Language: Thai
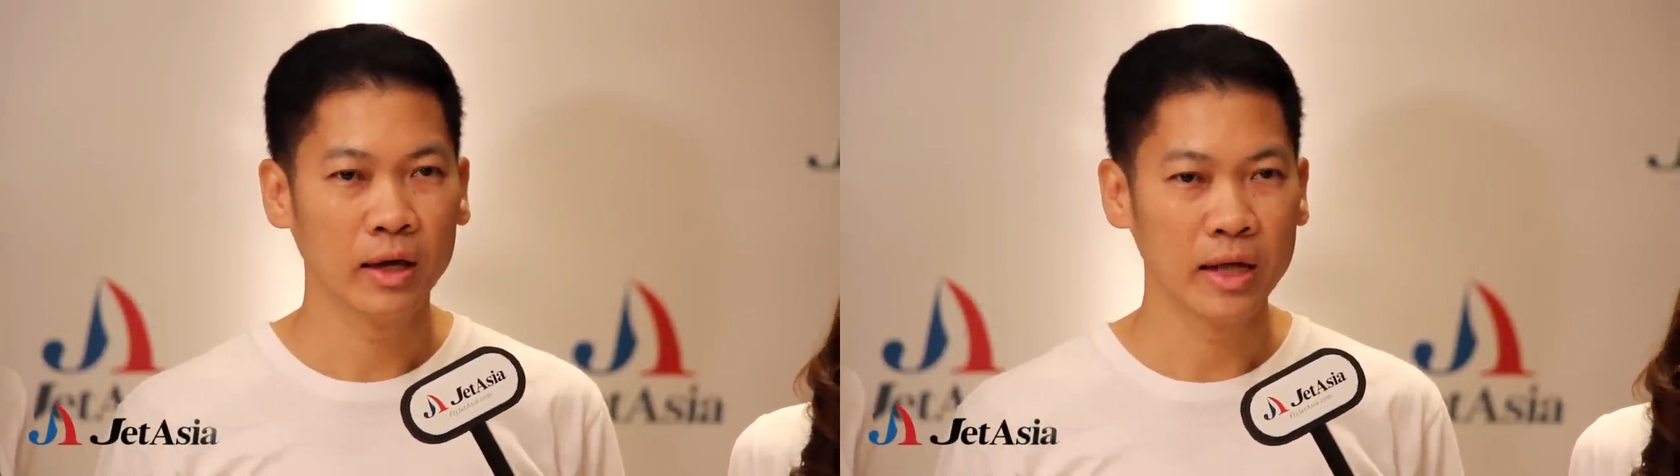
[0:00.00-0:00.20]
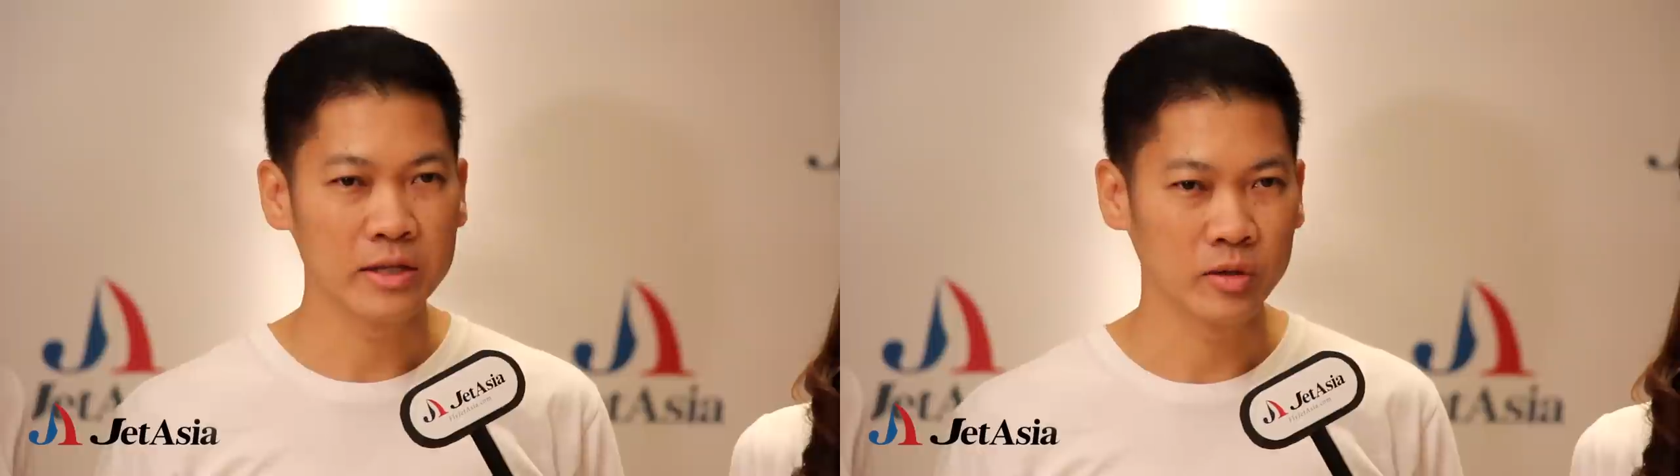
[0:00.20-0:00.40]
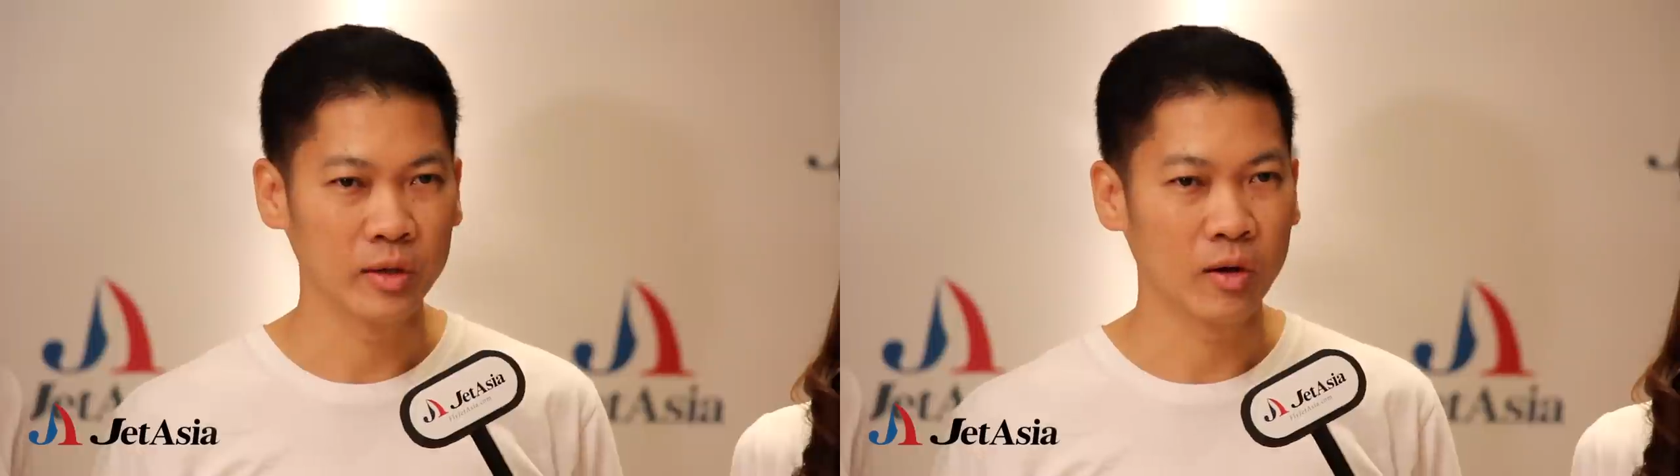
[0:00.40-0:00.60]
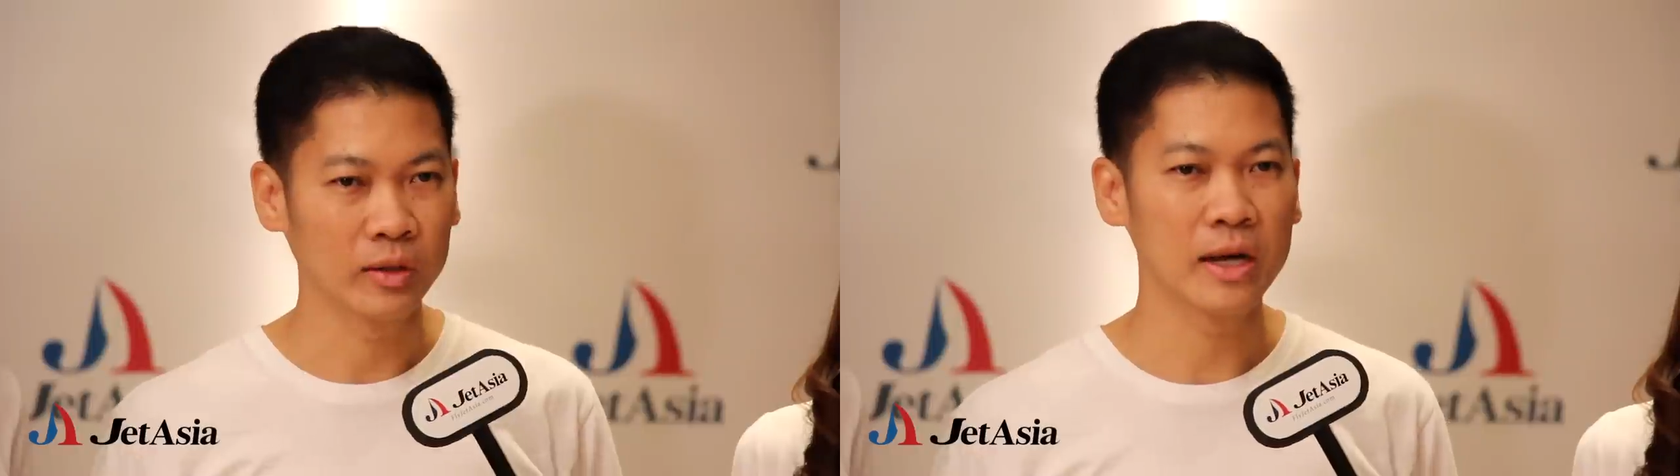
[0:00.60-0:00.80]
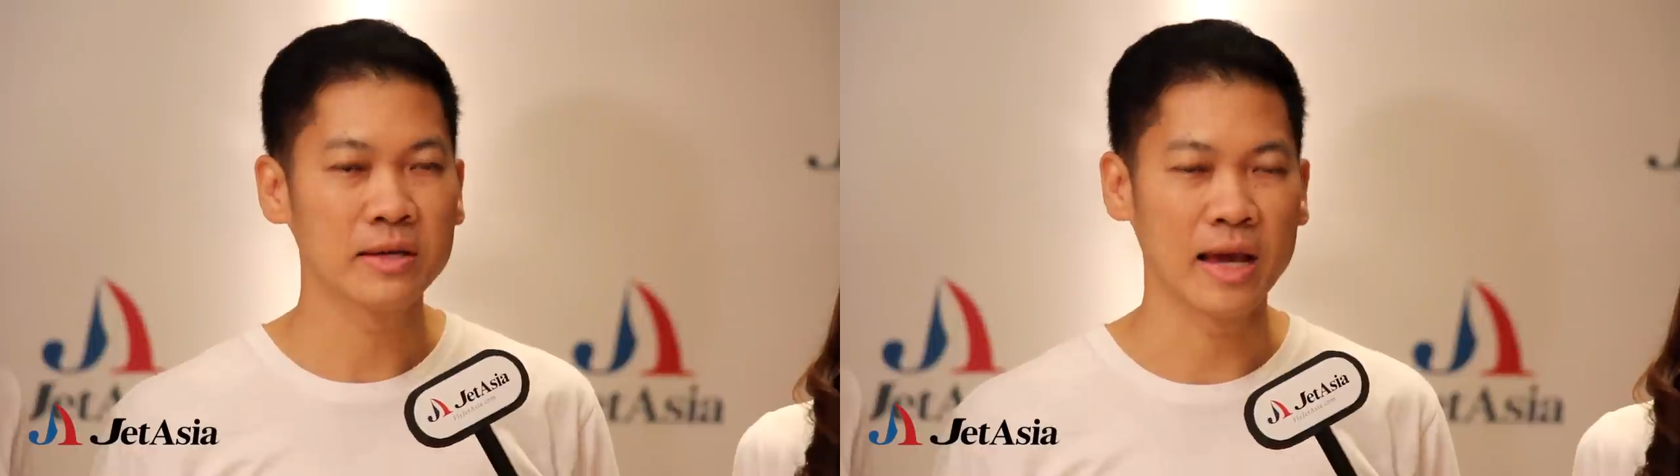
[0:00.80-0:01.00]
ในส่วนขอ
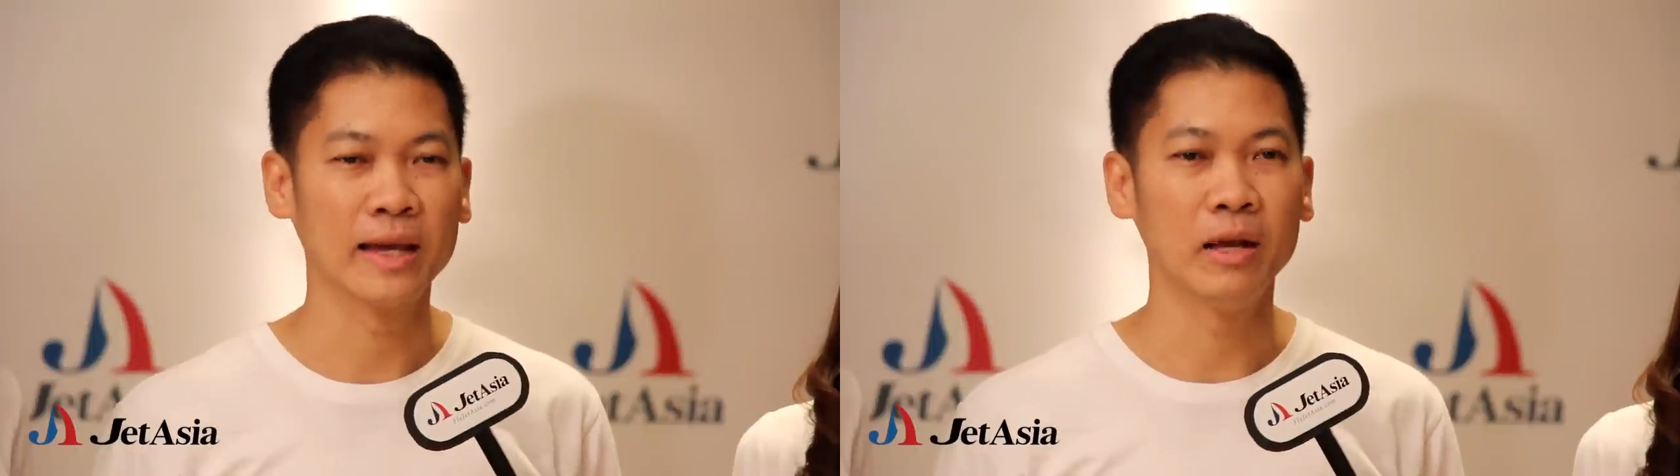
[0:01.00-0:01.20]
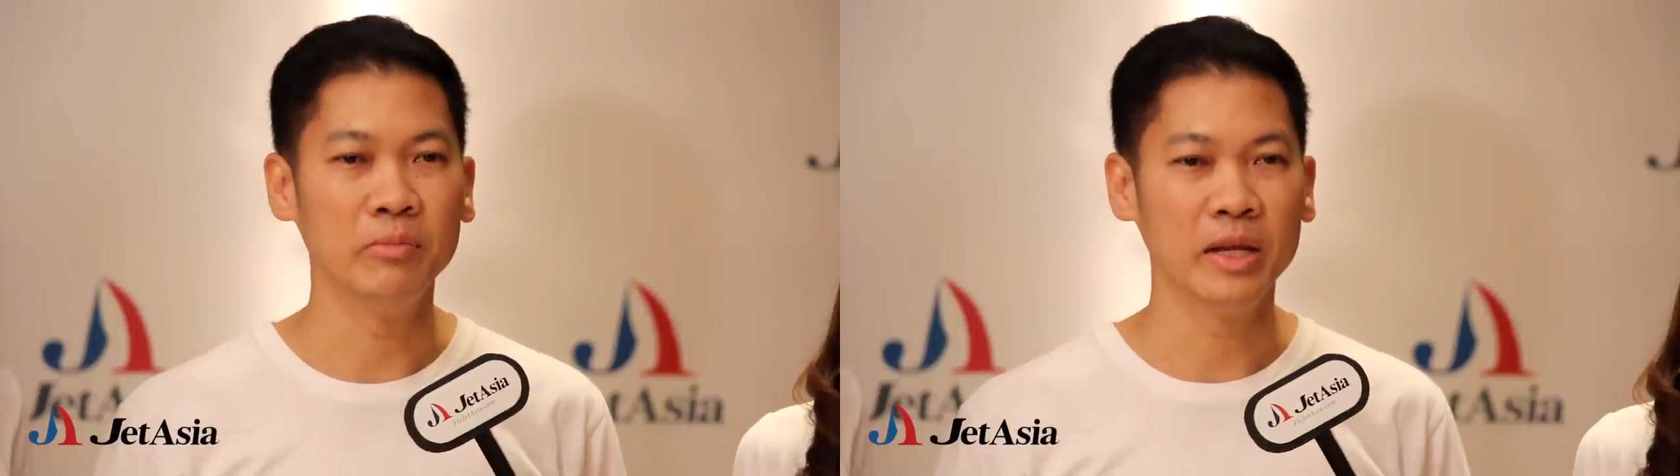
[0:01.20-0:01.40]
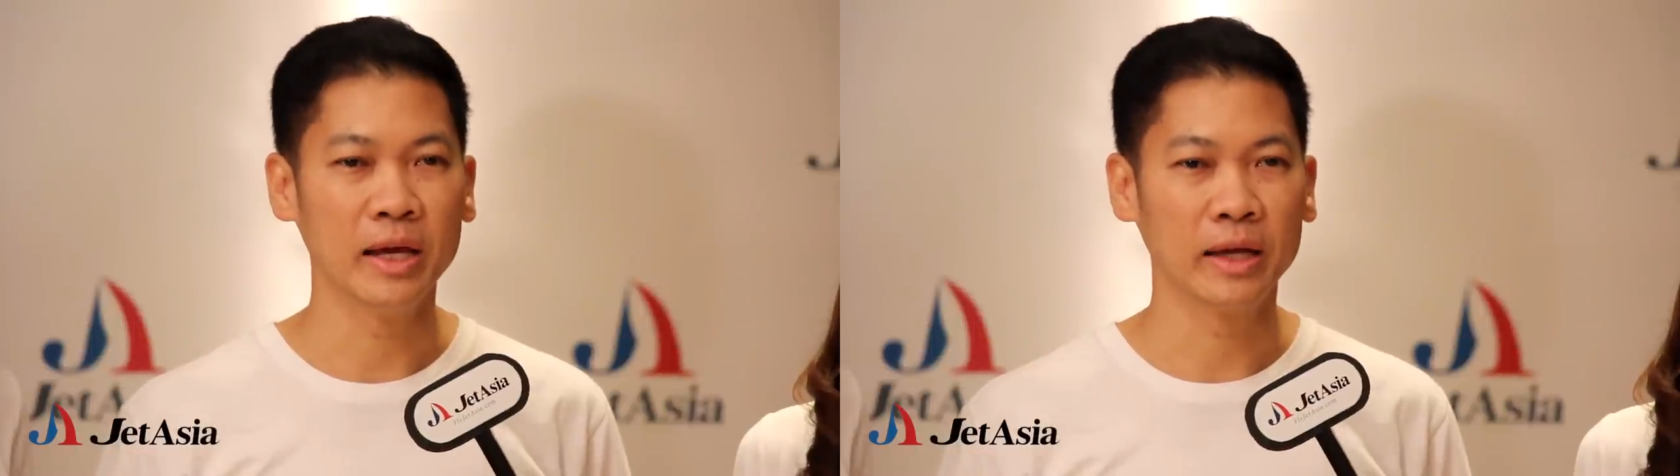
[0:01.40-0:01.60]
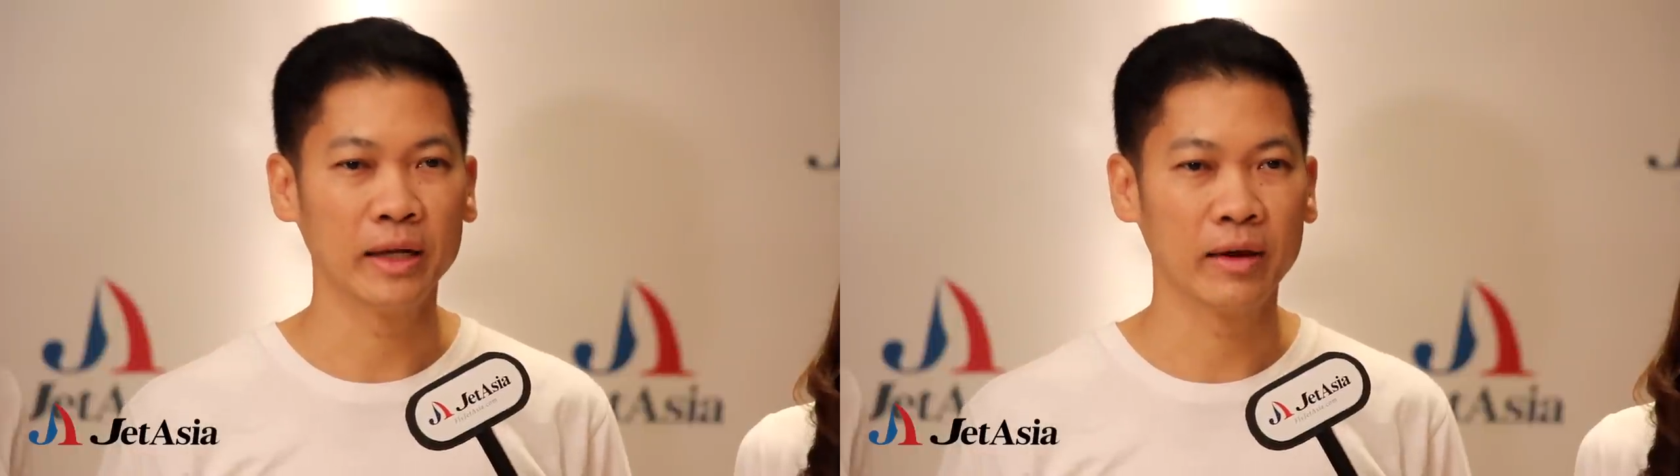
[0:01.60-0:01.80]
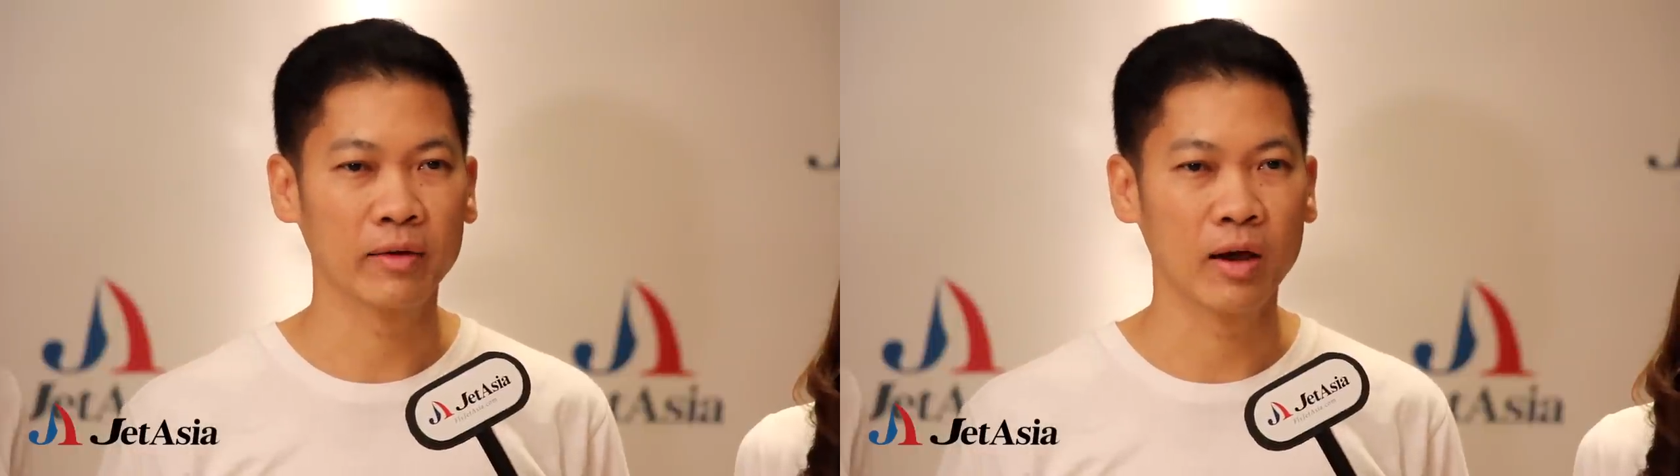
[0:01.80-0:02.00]
งทางด้านสายการบินเอง
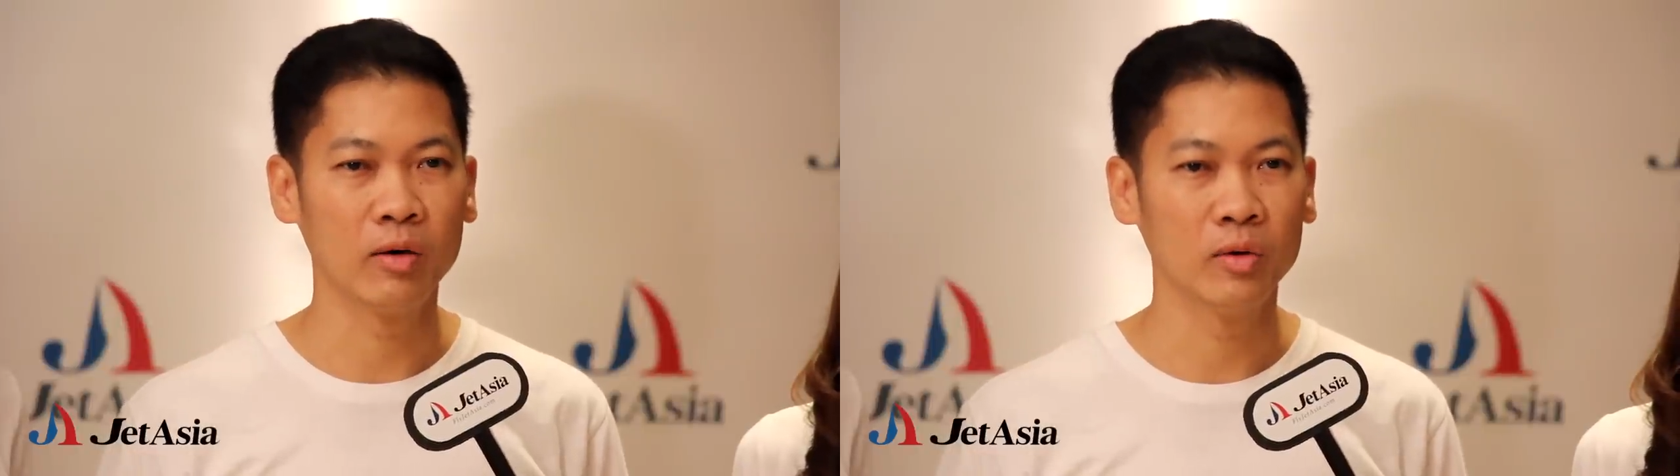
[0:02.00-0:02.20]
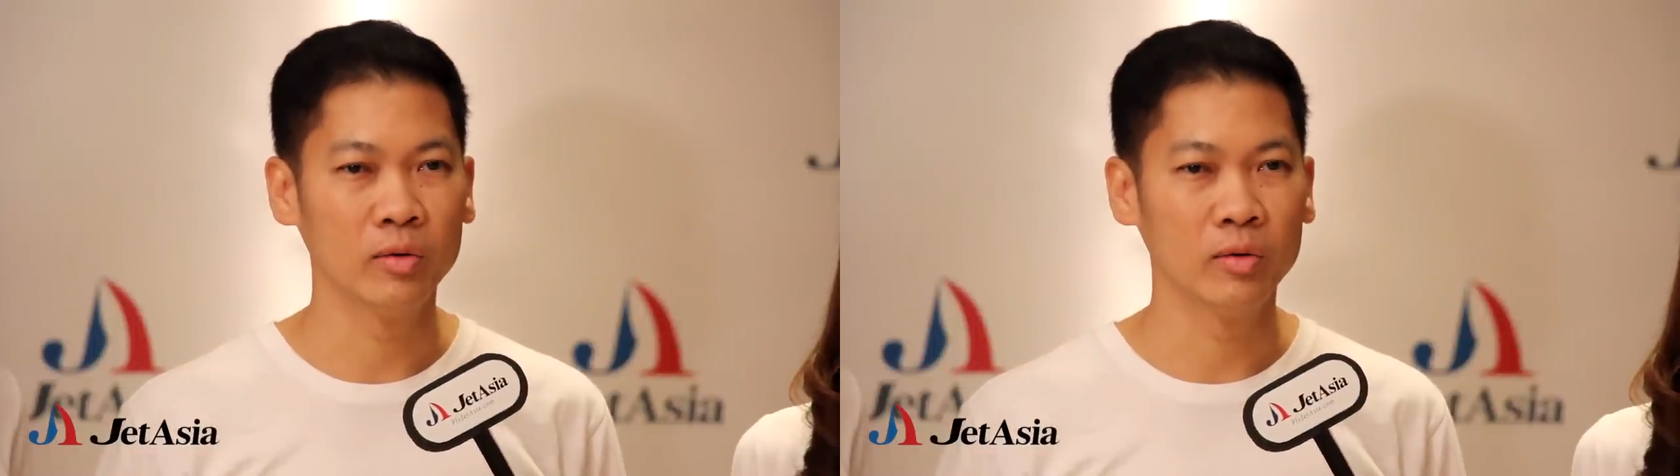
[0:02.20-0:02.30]
เนี่ยเรา